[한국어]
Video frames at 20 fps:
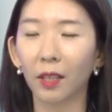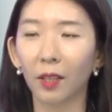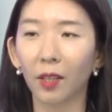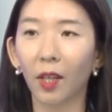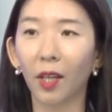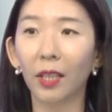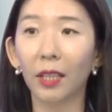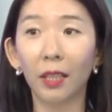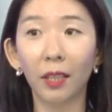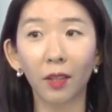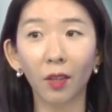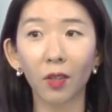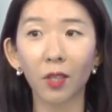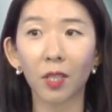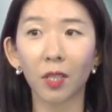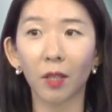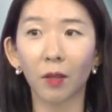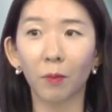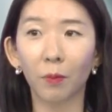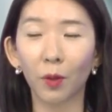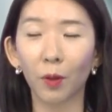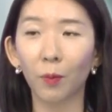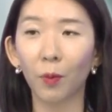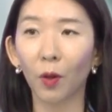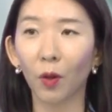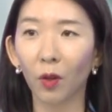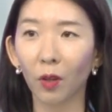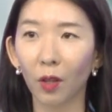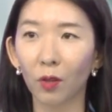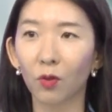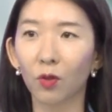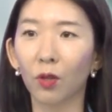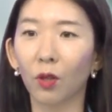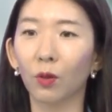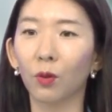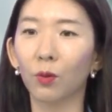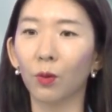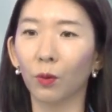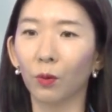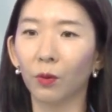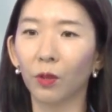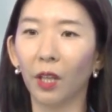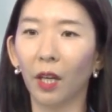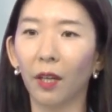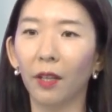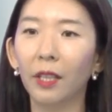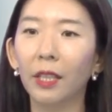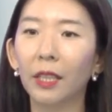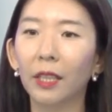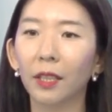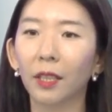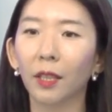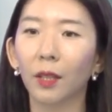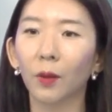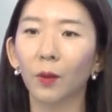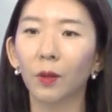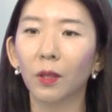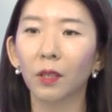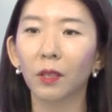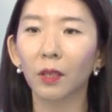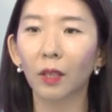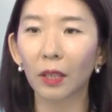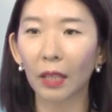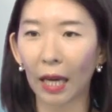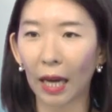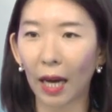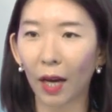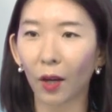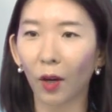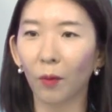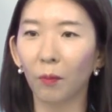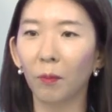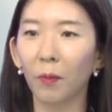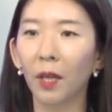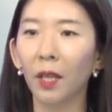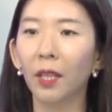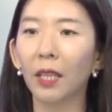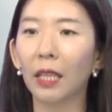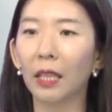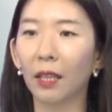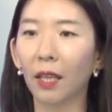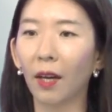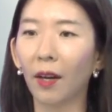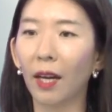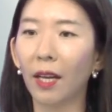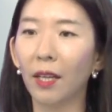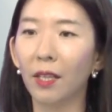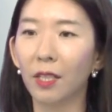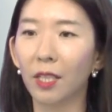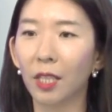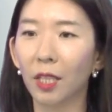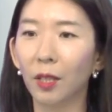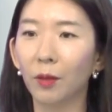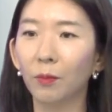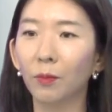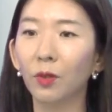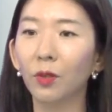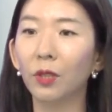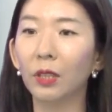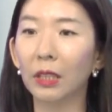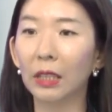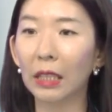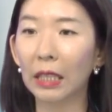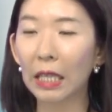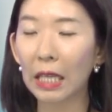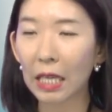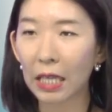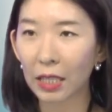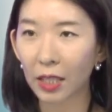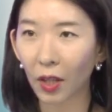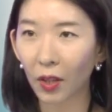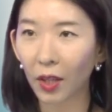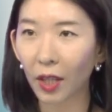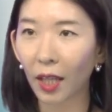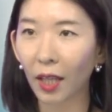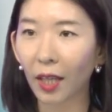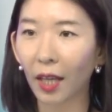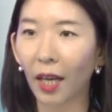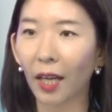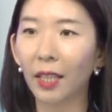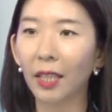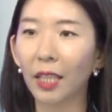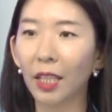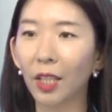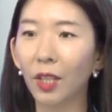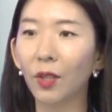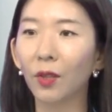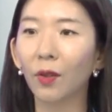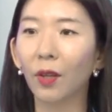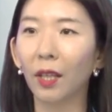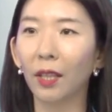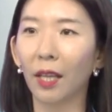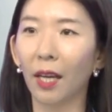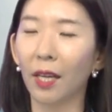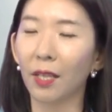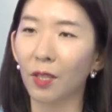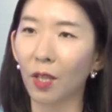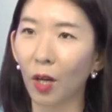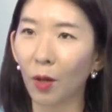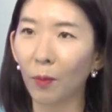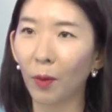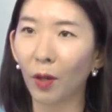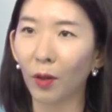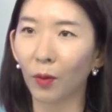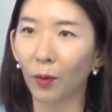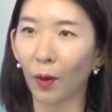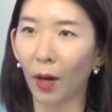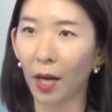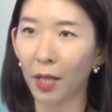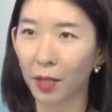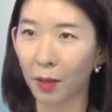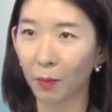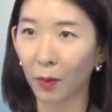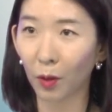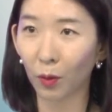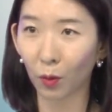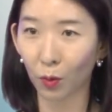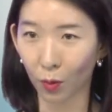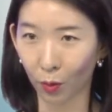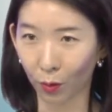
그러한 리더십을 표현해 주셔도 좋고요. 그리고 특정 대학원 및 기타 관련 질문을 선택한 이유에 대한 설명으로 하시면 또